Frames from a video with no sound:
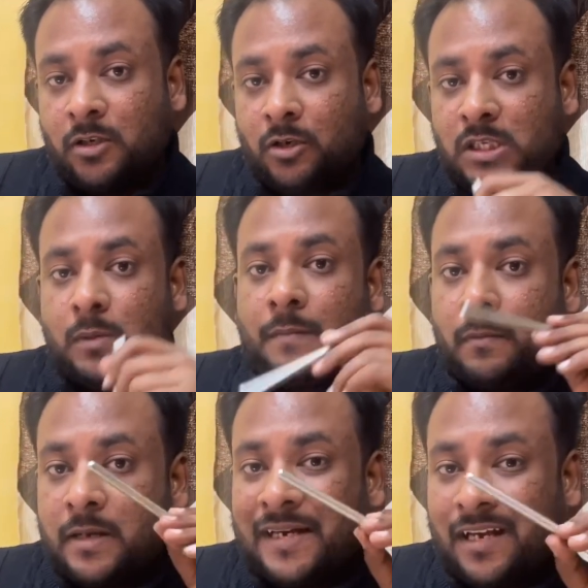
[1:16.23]
और जब आपने
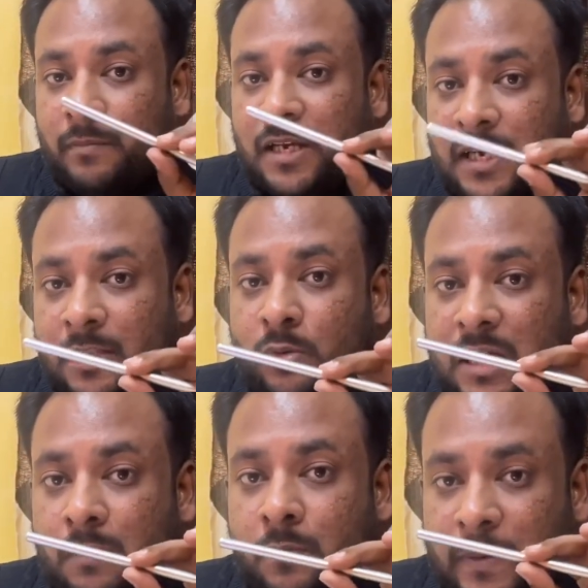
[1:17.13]
मार्केट में गए
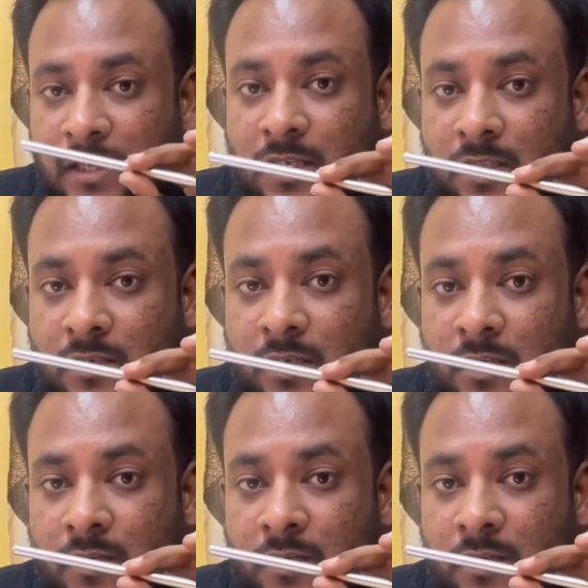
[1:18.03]
दुकान पे पेन खरीदने